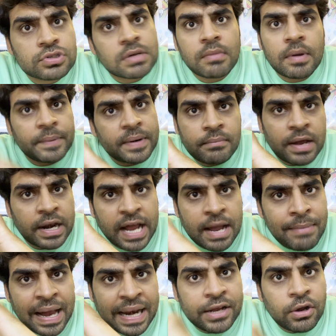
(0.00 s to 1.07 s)
सब अपने मन का
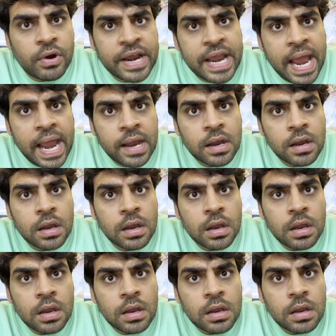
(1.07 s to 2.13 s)
मालिक हो गया है
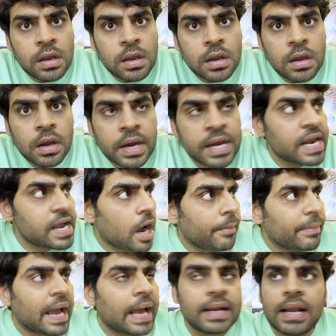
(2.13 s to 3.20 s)
कि नहीं
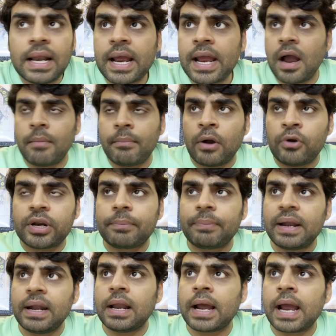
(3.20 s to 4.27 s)
हम यहां नहीं लगेंगे हम बाउंड्री पे
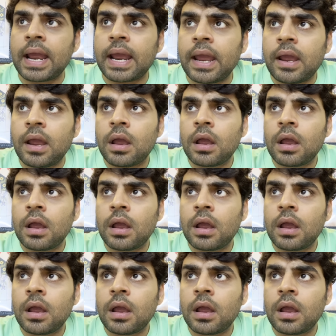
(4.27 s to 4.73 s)
नहीं लगेंगे